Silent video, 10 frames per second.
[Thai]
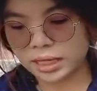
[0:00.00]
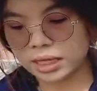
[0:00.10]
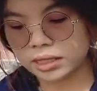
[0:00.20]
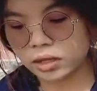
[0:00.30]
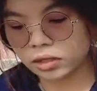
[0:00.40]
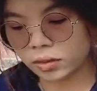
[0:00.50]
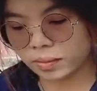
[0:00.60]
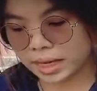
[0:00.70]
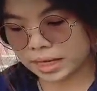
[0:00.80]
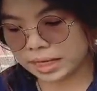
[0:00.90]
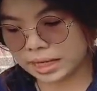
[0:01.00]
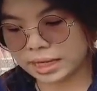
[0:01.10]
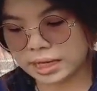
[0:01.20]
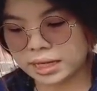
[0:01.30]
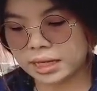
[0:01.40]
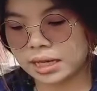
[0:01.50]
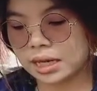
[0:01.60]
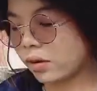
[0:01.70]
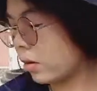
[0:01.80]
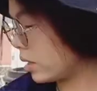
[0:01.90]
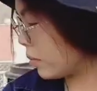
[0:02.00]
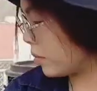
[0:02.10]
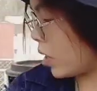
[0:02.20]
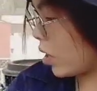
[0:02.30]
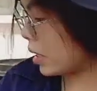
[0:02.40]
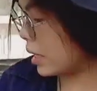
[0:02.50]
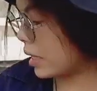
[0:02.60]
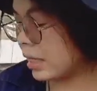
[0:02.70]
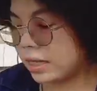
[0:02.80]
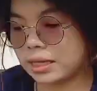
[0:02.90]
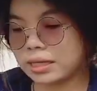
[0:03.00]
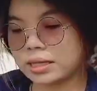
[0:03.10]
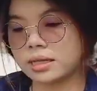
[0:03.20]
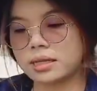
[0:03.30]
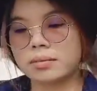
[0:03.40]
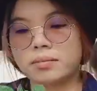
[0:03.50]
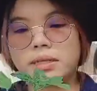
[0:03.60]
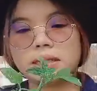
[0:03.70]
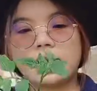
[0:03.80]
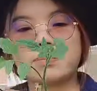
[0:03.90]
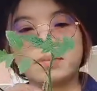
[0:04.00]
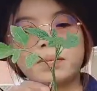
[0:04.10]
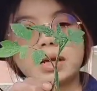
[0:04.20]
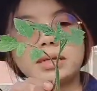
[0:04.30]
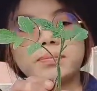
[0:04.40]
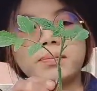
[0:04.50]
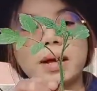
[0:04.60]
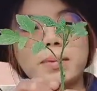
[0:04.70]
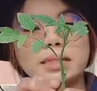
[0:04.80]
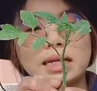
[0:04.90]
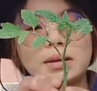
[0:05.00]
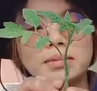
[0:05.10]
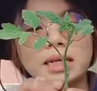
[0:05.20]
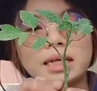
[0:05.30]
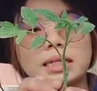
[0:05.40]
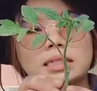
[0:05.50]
ขั้นตอนต่อมานะคะ เราก็นำยอดนะคะ มาตัดประมาณปากปลาฉลามเหมือนกันค่ะ